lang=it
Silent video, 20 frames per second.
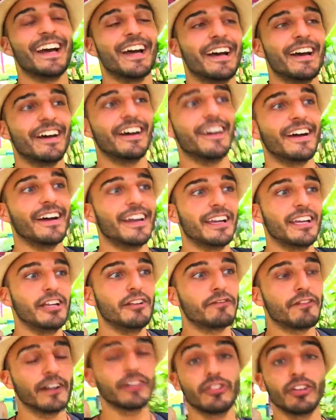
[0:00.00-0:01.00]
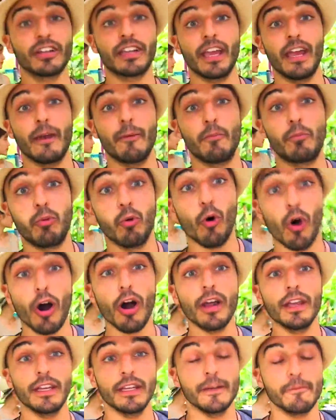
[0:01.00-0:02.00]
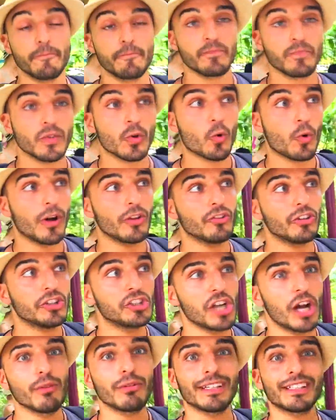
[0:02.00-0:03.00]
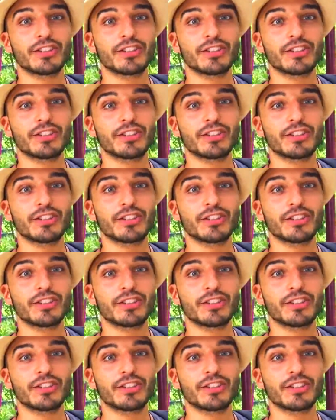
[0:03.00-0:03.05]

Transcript: Uh, il fatto è che puoi quando hai già una